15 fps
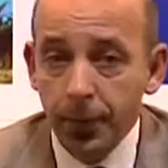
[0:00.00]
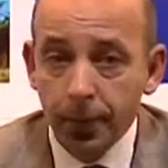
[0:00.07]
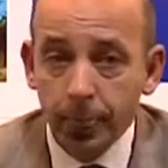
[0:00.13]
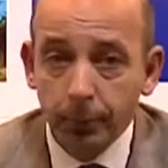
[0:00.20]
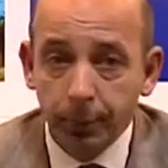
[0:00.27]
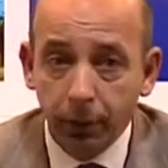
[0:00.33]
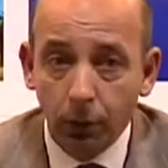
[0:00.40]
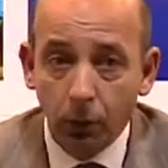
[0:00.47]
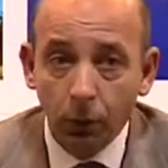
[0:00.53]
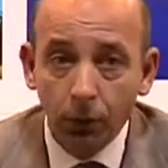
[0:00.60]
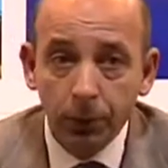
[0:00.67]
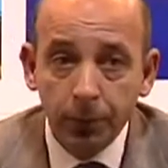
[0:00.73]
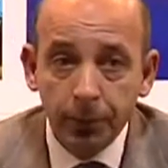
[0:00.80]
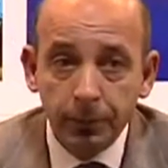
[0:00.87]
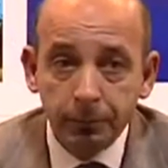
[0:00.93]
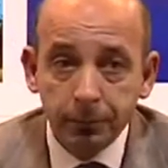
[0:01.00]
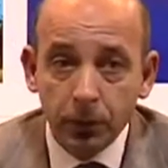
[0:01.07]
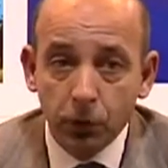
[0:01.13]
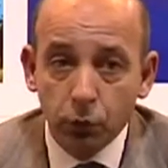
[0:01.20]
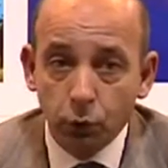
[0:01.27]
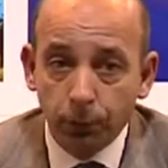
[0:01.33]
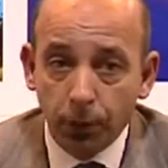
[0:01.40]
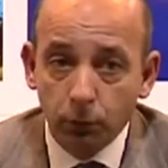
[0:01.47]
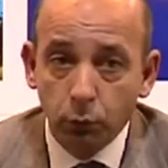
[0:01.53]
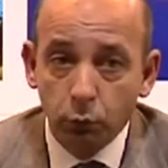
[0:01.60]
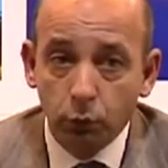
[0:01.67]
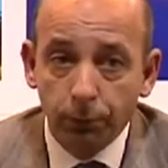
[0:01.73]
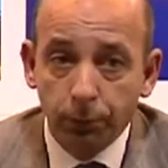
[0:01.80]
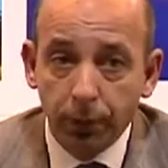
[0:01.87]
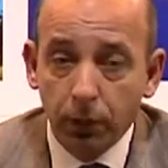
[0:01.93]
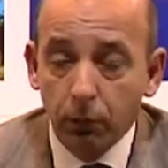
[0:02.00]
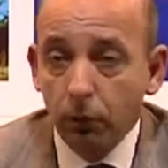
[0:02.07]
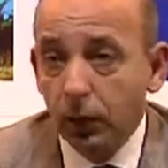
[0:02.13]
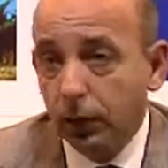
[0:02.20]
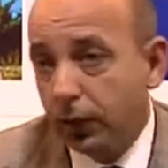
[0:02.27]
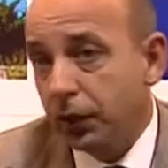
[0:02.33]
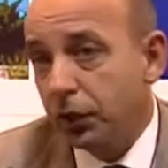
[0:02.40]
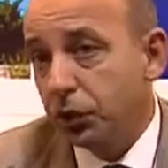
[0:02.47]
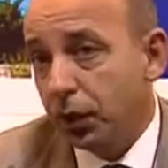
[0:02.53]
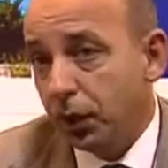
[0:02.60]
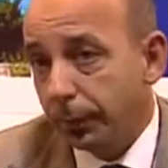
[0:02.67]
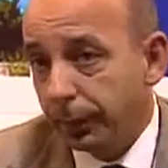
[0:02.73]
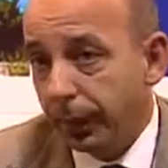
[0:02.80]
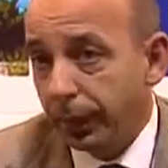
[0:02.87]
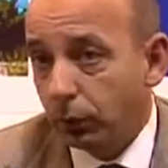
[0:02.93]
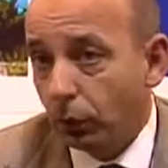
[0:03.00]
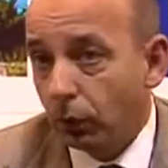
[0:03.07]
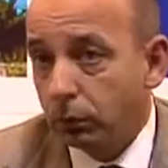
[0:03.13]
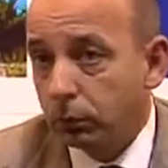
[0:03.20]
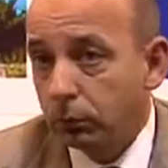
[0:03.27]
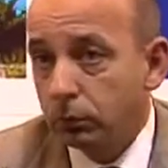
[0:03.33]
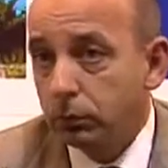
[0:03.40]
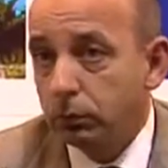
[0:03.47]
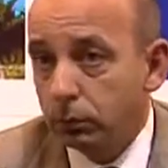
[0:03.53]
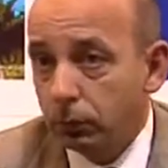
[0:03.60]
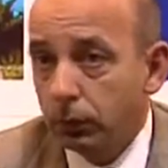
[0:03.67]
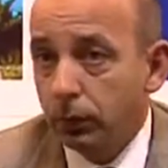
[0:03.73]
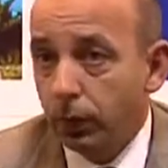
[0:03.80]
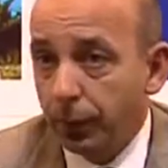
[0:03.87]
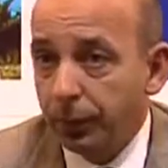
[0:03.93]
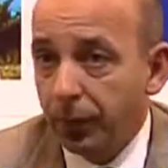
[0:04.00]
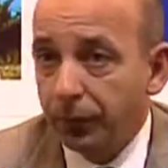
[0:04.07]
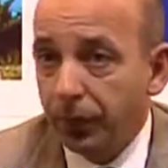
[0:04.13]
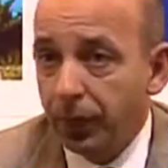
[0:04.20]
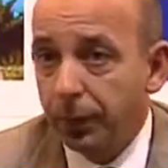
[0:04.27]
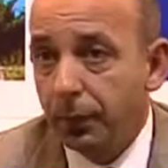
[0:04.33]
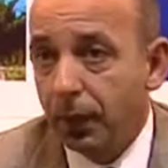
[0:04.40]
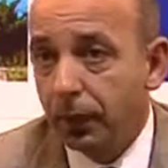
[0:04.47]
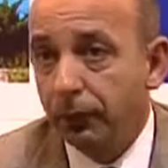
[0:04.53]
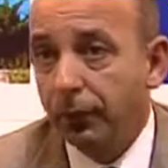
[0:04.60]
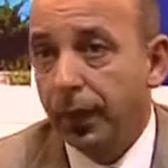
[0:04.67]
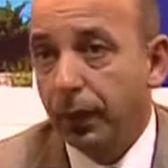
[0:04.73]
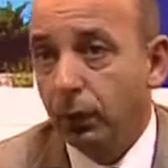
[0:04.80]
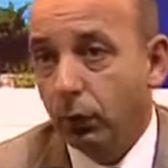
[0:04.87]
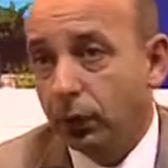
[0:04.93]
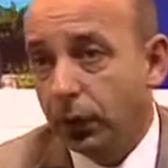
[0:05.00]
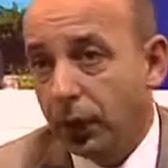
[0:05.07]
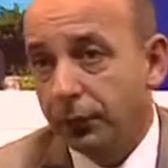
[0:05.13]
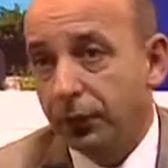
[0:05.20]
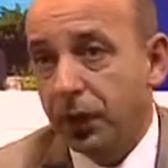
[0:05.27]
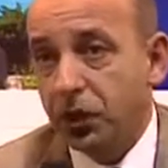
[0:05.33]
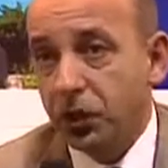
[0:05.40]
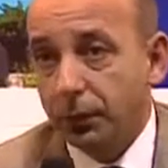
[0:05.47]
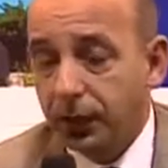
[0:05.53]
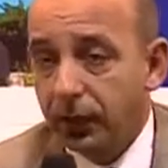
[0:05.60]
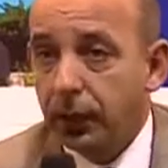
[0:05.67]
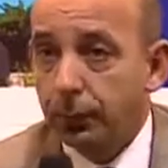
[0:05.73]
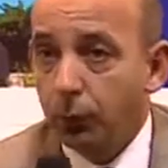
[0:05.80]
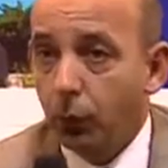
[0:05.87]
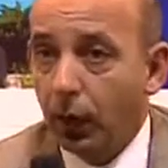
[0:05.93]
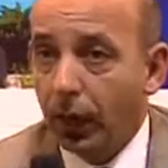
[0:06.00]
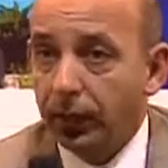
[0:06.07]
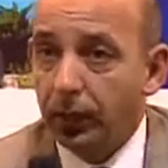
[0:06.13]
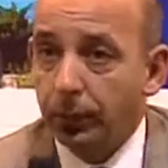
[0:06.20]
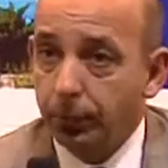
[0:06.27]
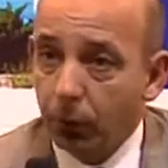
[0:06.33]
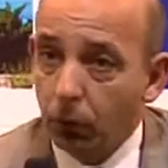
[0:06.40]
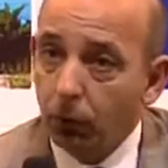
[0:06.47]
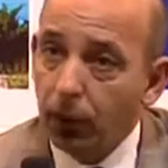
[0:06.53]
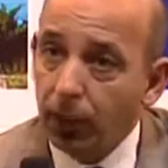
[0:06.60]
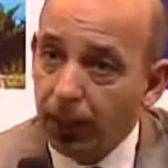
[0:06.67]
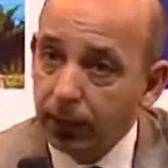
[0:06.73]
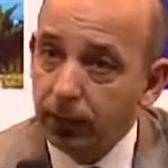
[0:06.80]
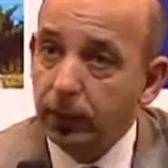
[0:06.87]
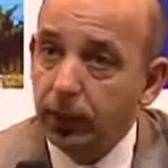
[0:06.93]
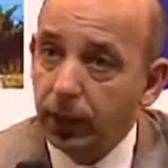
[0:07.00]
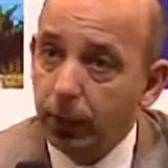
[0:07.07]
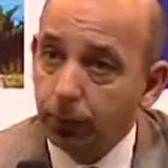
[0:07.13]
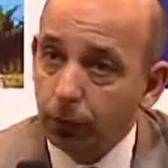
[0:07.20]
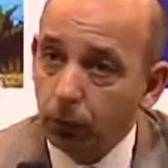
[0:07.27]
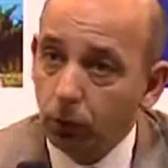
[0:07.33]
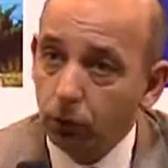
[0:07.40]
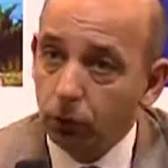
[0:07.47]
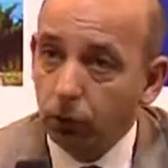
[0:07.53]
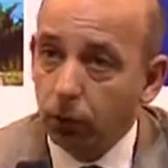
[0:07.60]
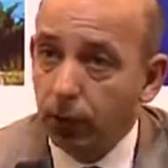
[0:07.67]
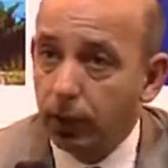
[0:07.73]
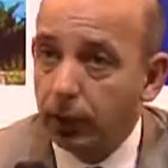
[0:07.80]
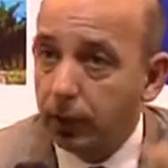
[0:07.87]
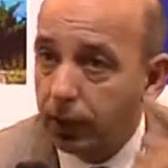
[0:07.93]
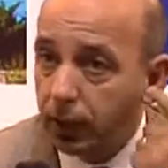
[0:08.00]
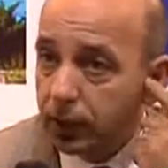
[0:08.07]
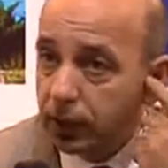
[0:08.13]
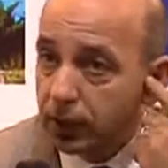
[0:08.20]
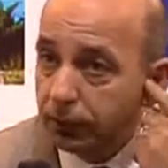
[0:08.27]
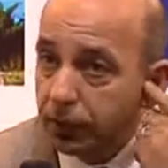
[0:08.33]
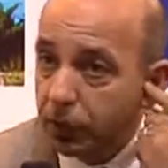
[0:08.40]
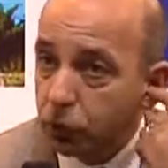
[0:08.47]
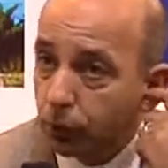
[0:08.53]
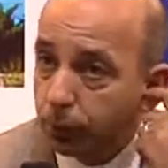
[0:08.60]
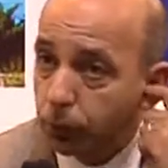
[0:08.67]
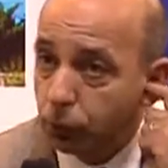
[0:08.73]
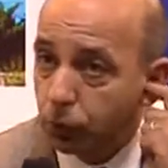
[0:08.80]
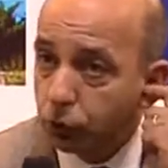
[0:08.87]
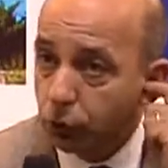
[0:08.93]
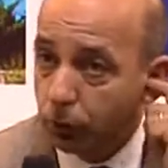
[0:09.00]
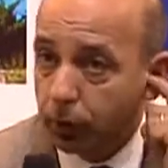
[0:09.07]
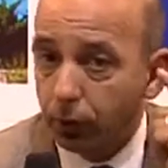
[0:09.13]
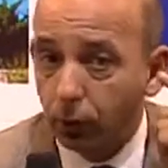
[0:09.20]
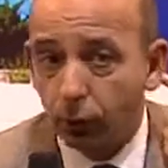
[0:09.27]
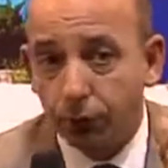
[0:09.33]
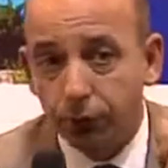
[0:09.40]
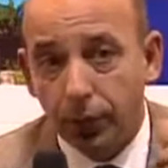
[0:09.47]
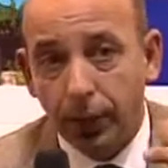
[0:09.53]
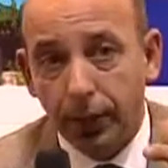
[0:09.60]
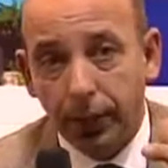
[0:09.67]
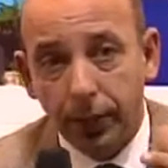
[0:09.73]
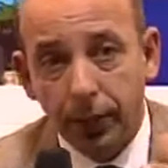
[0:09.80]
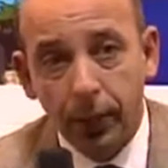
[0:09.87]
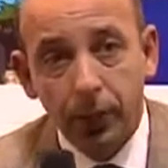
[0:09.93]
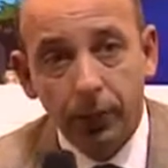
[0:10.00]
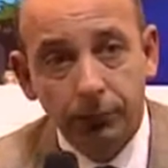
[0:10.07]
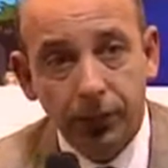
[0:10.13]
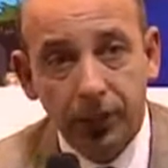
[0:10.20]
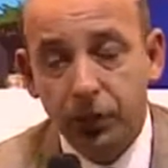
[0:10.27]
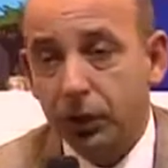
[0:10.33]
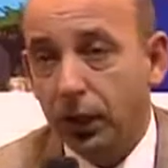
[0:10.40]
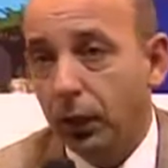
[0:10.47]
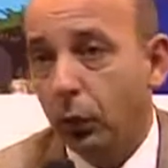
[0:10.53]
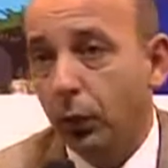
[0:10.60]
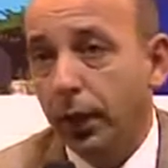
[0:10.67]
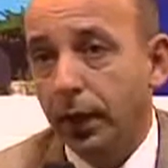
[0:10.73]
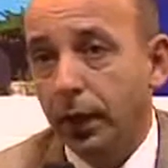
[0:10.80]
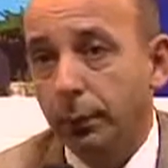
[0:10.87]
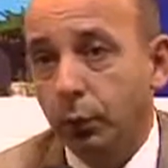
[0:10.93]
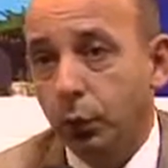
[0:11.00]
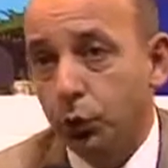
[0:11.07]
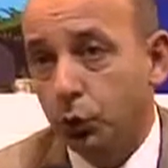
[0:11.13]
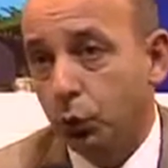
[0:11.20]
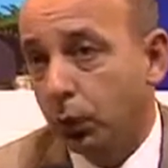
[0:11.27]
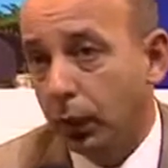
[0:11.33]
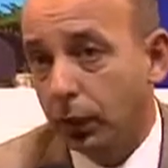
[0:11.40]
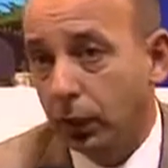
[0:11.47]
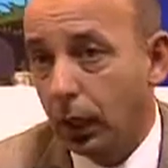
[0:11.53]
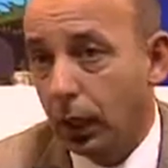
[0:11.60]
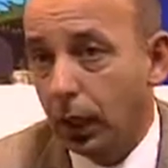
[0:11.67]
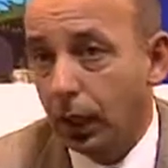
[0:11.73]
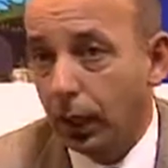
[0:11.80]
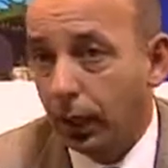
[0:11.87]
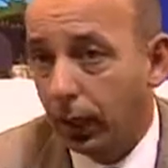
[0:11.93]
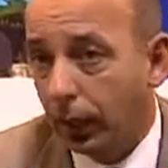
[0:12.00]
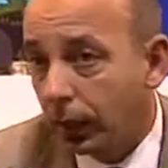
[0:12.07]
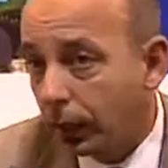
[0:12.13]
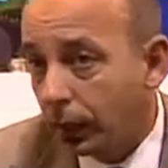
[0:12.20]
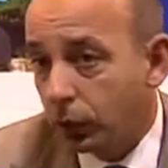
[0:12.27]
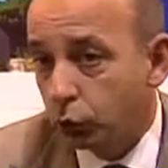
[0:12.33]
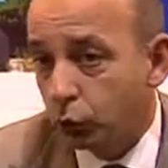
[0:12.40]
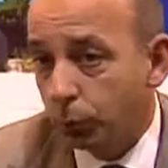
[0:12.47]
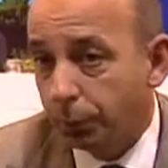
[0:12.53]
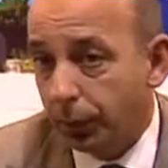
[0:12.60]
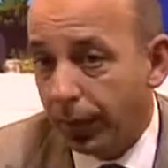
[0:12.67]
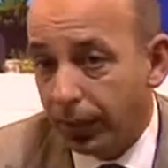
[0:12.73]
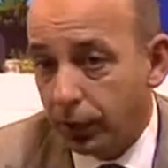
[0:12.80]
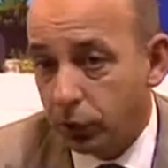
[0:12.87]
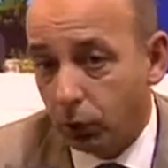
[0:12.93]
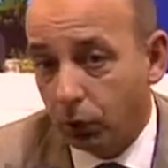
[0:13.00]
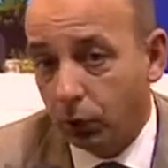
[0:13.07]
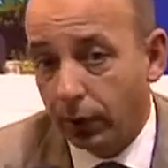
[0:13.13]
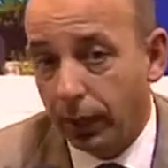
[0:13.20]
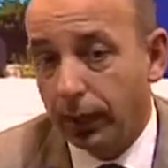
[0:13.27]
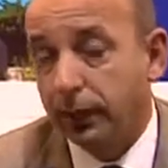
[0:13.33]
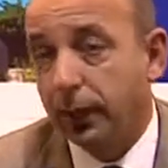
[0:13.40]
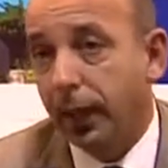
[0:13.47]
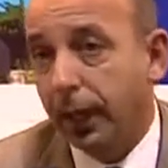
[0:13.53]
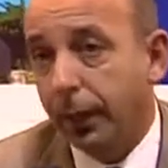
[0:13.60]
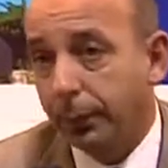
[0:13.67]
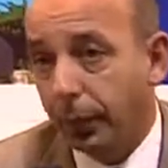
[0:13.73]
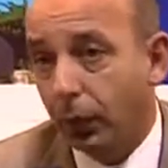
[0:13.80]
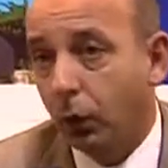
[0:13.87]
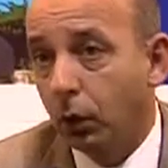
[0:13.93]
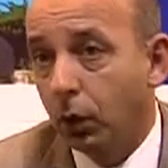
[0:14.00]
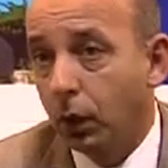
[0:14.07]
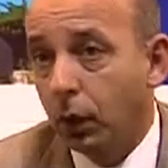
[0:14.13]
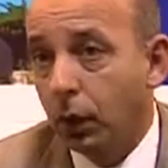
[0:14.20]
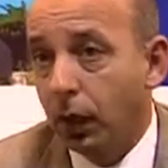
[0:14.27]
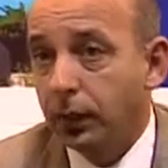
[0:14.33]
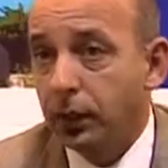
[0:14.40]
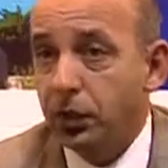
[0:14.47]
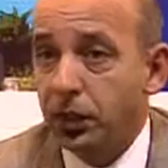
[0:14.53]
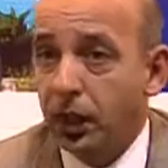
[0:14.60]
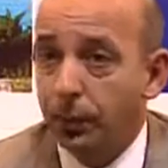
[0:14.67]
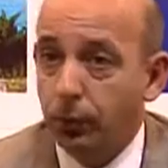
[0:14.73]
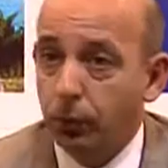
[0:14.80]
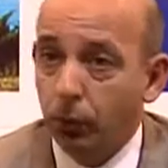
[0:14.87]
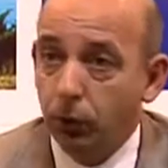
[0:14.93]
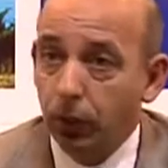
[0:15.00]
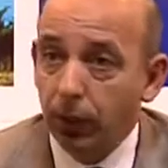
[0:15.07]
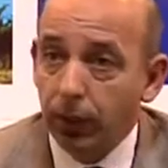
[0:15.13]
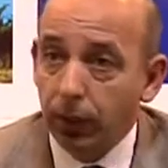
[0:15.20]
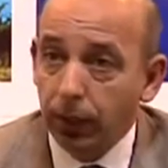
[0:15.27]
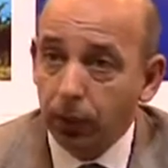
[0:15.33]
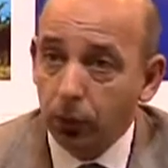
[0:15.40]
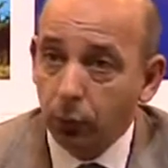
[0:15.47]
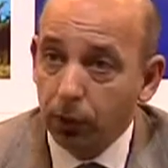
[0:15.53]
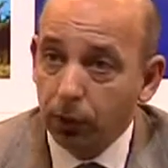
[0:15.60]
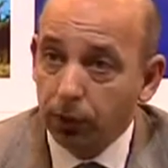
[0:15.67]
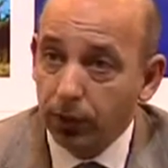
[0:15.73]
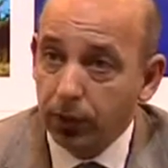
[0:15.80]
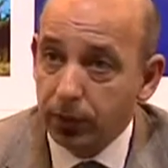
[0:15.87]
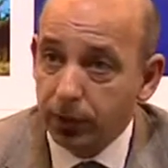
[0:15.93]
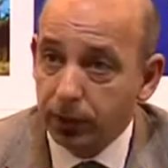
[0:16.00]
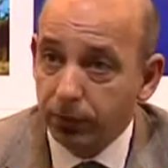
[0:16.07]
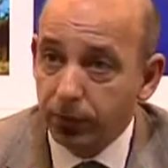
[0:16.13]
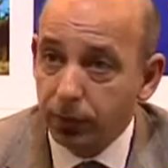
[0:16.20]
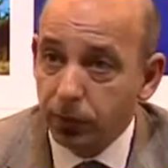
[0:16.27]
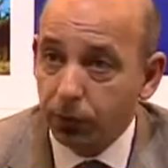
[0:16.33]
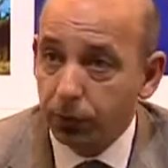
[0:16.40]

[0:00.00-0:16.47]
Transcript: Però, soprattutto in periodo di crisi, ripeto, è preferibile avere una tariffa leggermente più alta, però garantire il prodotto, garantire il servizio, piuttosto che non fare, farsi la guerra poi sulla, sul prezzo e andare però a discapito della qualità del servizio.